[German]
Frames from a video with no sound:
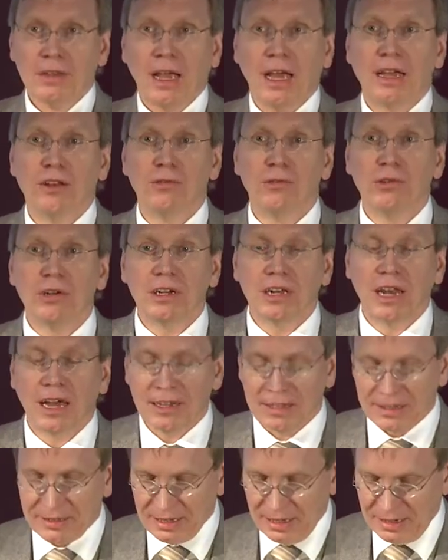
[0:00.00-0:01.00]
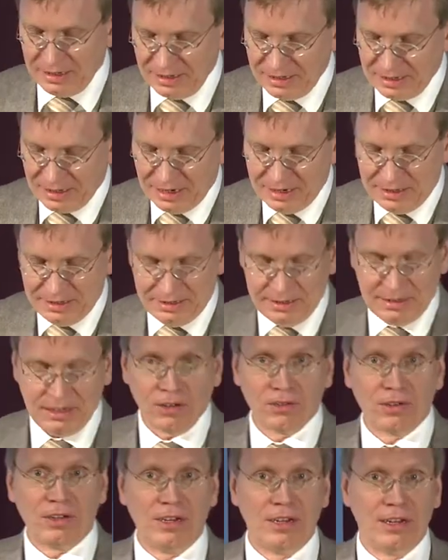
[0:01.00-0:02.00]
Eine Ungleichzeitigkeit, die sich
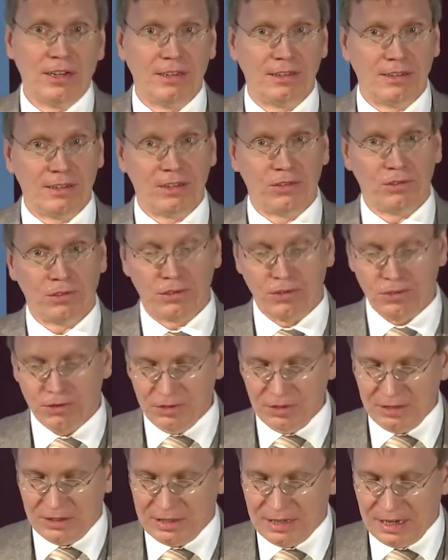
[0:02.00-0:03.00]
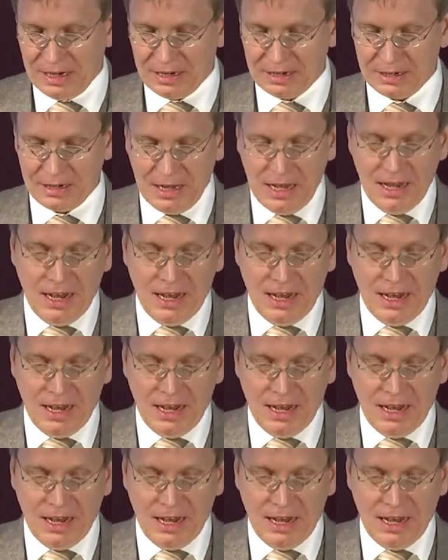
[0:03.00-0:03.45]
auch in den Institutionen zeigt.